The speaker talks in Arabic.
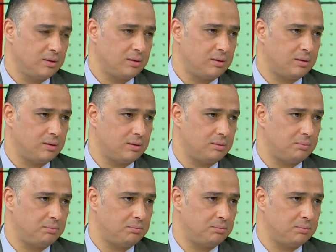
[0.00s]
آه،
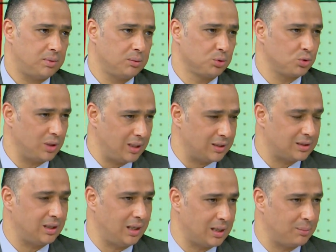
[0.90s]

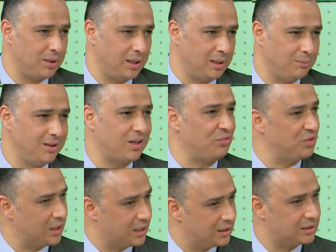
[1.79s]
البطولات العربيه احنا بنعرف
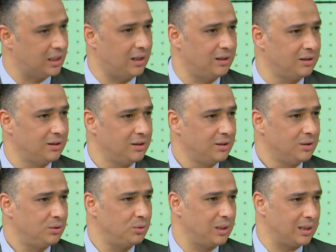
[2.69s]
نكهتها
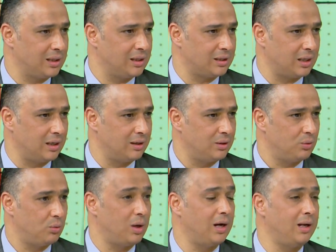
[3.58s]
ولذتها
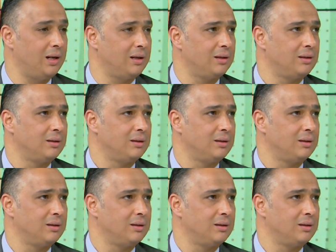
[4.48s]
وهل